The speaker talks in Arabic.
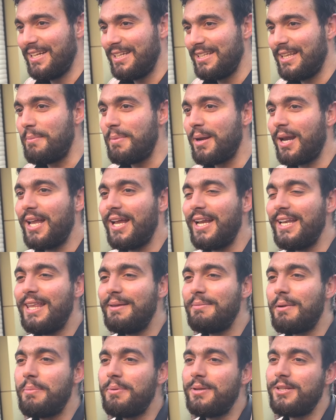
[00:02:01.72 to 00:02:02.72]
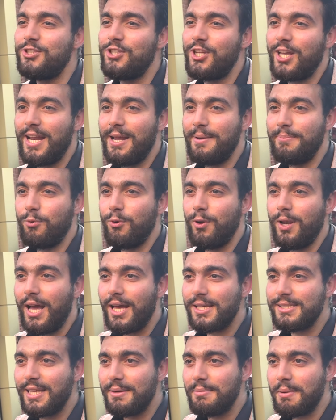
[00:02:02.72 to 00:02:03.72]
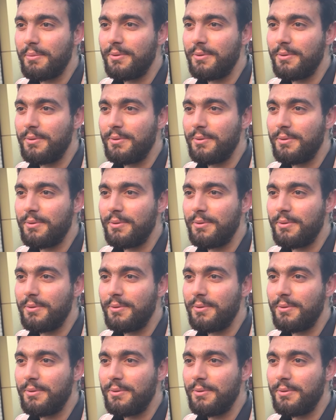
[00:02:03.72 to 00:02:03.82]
التمر الهندي ما بنشرب والعصير ما